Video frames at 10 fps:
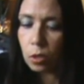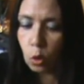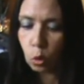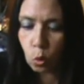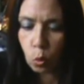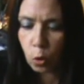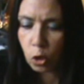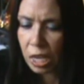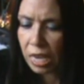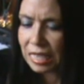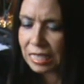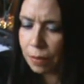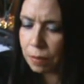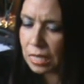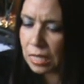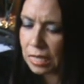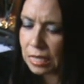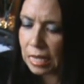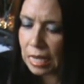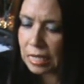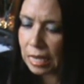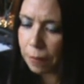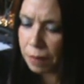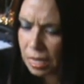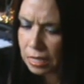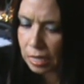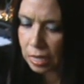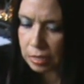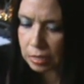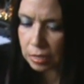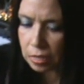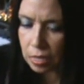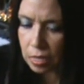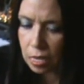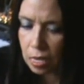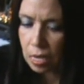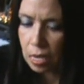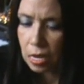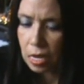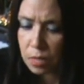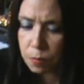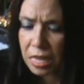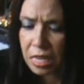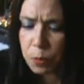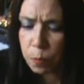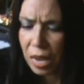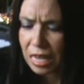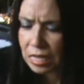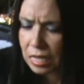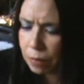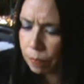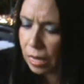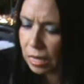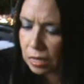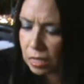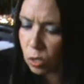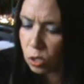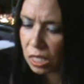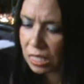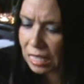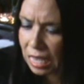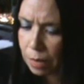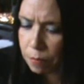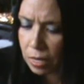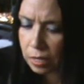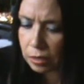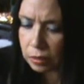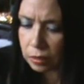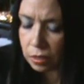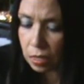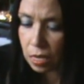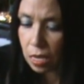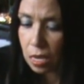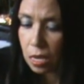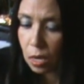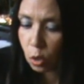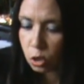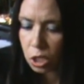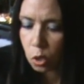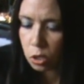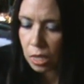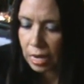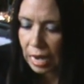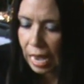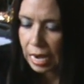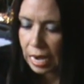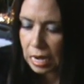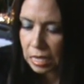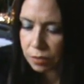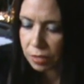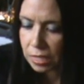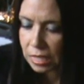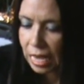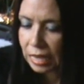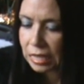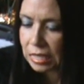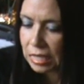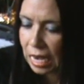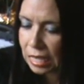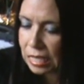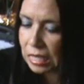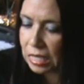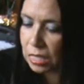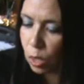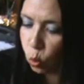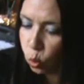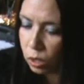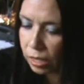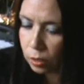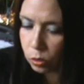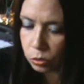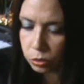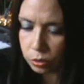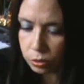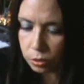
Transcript: Lo turbio llega a establecerse en las cabezas. Las madres pasen en plantíos de semen. Los hijos arrancan asfixiantes raíces de úteros.